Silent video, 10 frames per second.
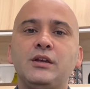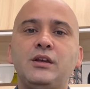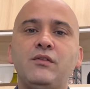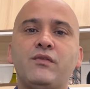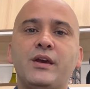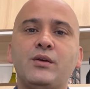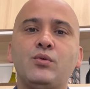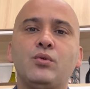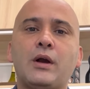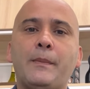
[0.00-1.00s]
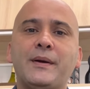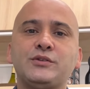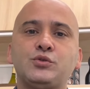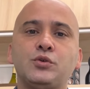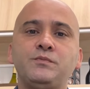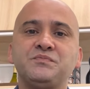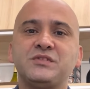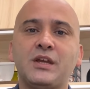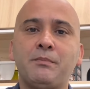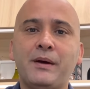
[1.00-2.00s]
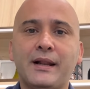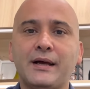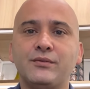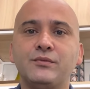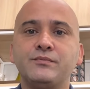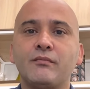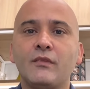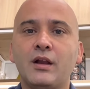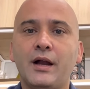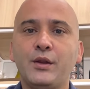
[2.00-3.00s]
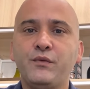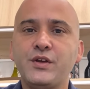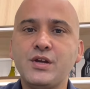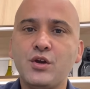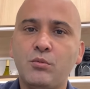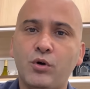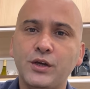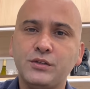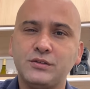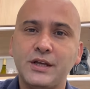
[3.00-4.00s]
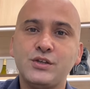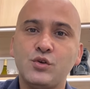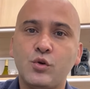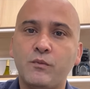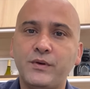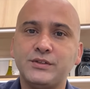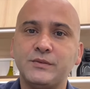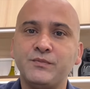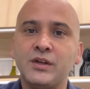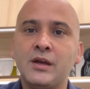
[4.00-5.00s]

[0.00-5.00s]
que vem o capacitor separado. Aí no vídeo aí eu mostro certinho como fazer.